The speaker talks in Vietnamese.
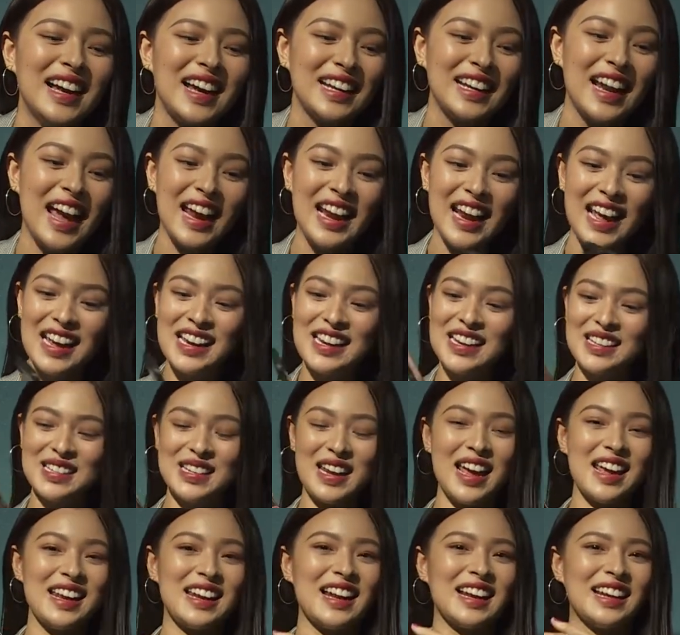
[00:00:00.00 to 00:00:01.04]
Đây đây
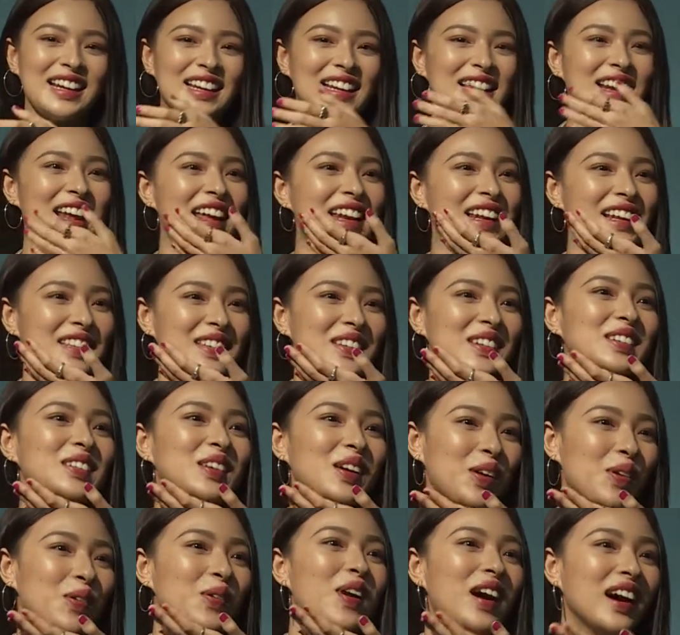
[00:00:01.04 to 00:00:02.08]
đây đây là đây là những
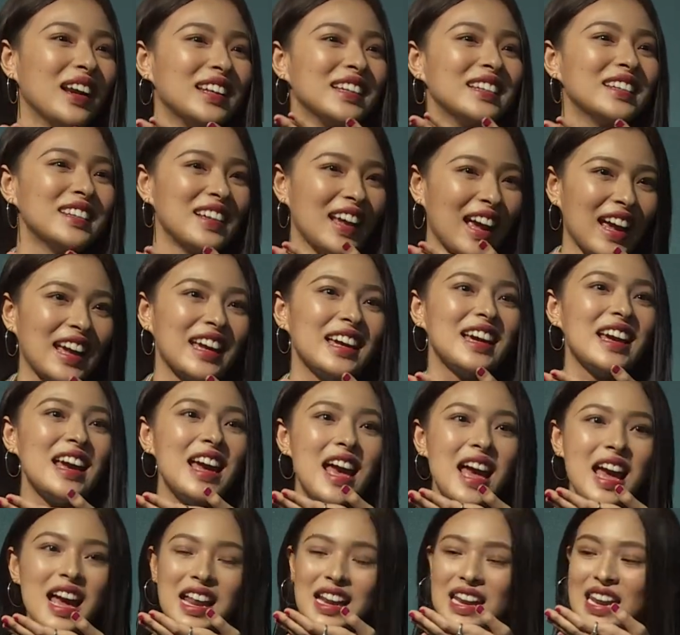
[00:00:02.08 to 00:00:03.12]
kiểu hình như vậy,
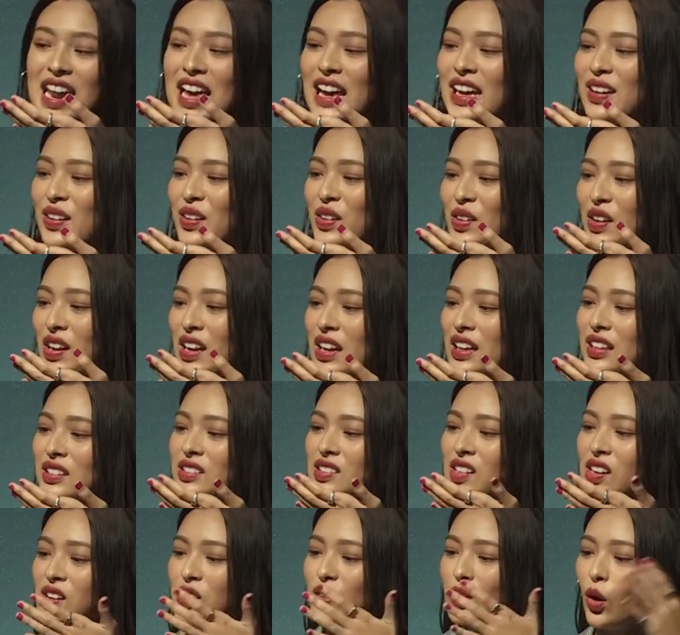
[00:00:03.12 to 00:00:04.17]
là có nghĩa là
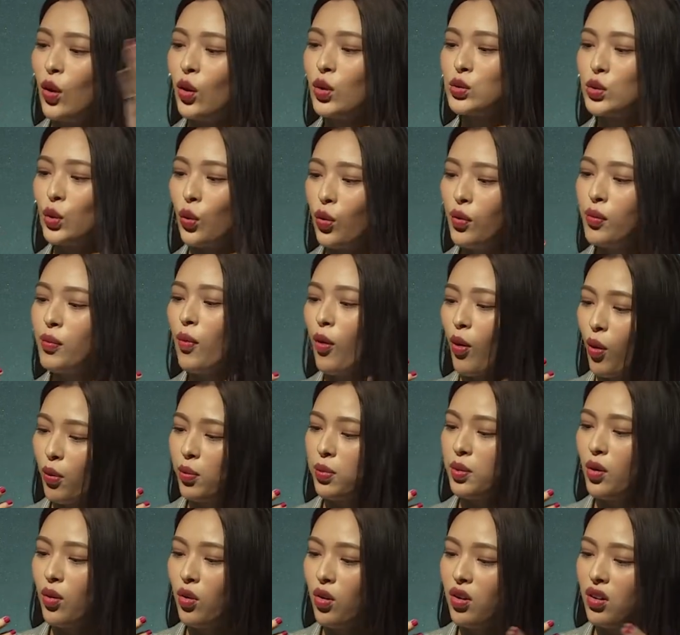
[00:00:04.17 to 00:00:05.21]
từng độ tuổi
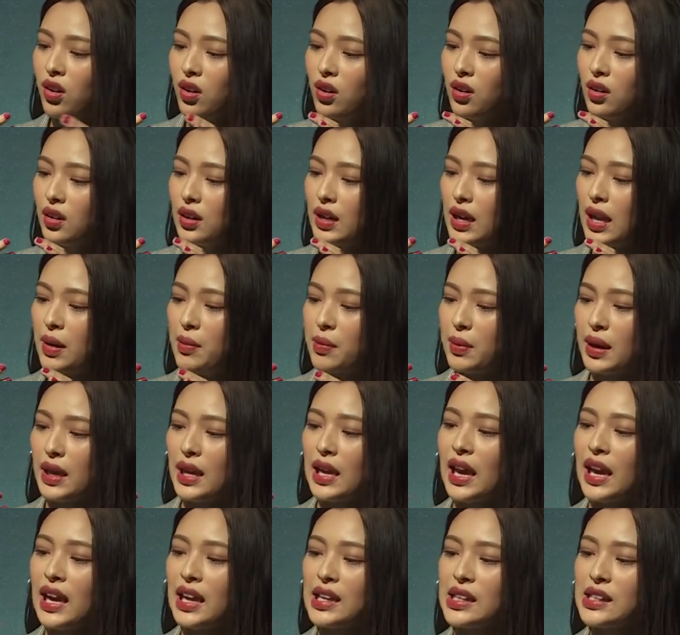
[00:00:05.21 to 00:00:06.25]
một luôn. Là mẹ
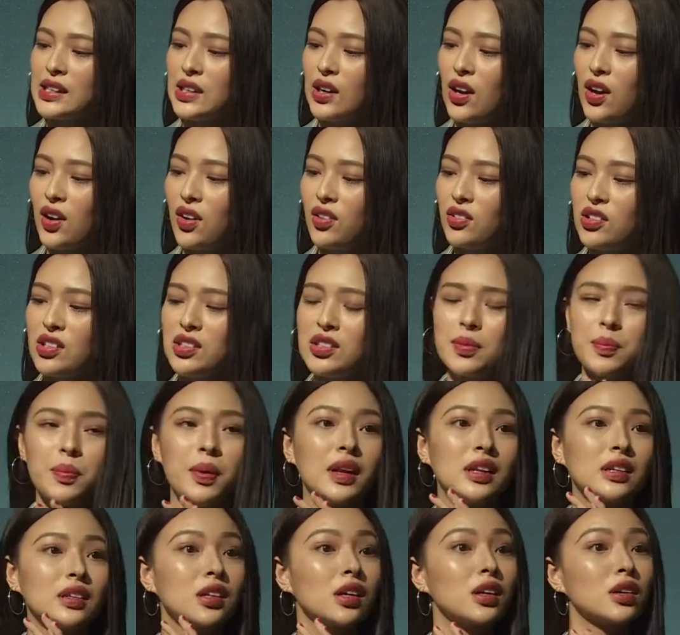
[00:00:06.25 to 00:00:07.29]
hay cho đi chụp
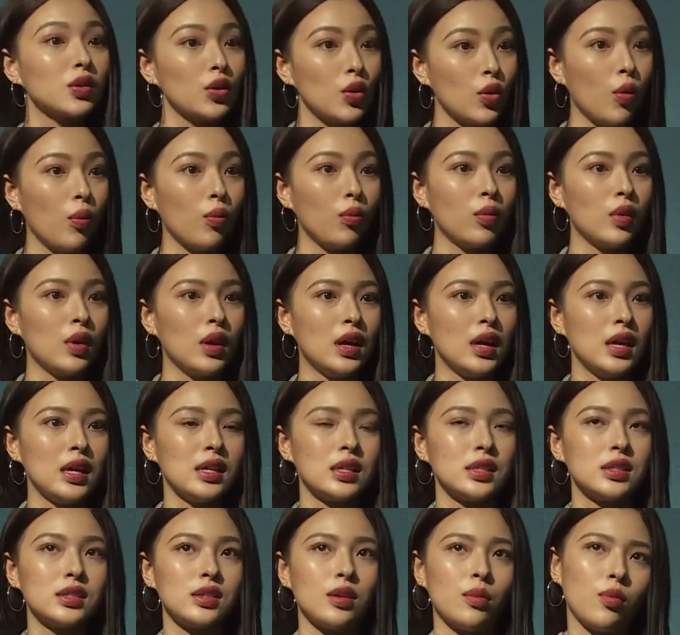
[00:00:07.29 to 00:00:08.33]
hình chân dung,
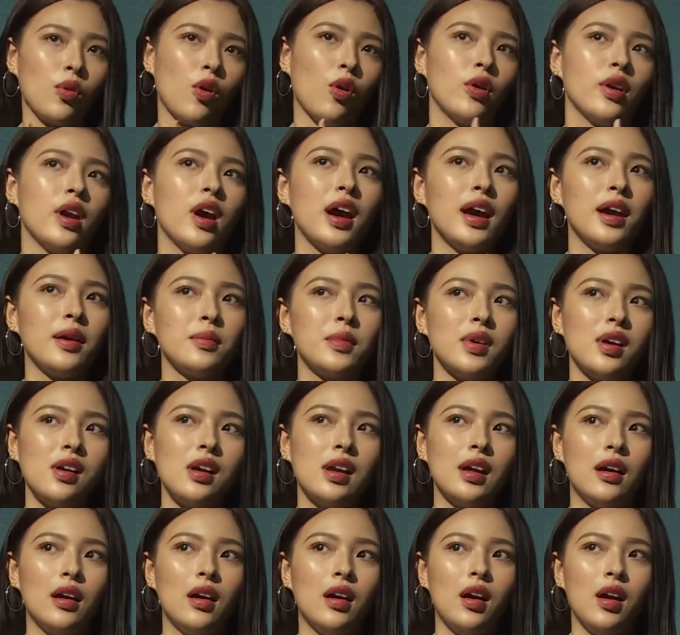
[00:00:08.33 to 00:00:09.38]
xong rồi hồi đó em nhớ
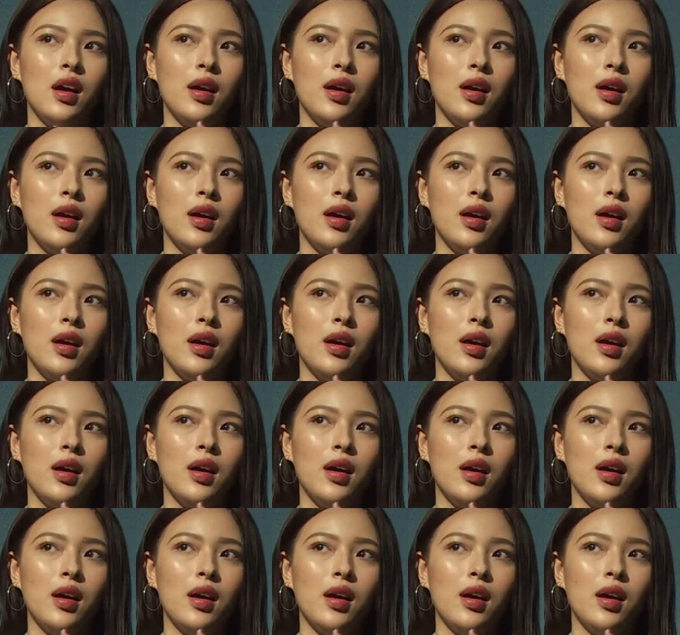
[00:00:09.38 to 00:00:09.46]
là